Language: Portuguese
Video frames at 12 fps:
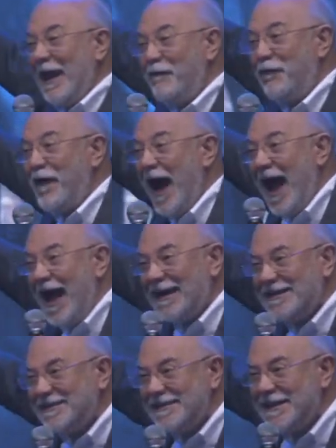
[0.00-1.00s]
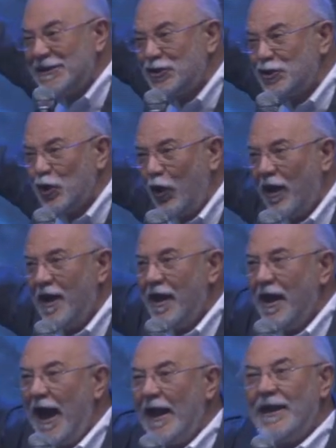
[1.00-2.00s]
Ela faz isso.
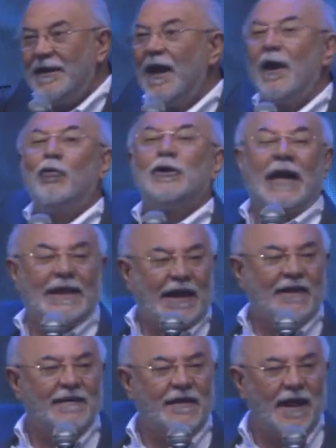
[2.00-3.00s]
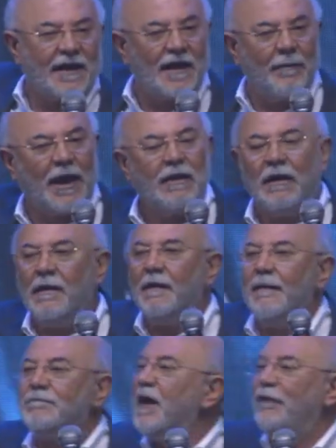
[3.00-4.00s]
Além dela cuidar da casa dela também,
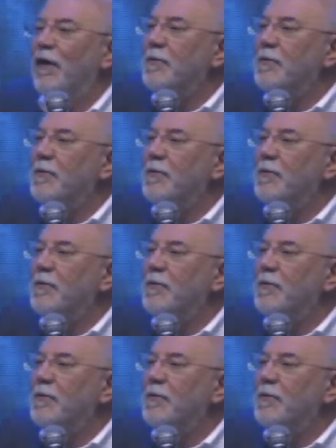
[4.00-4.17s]
da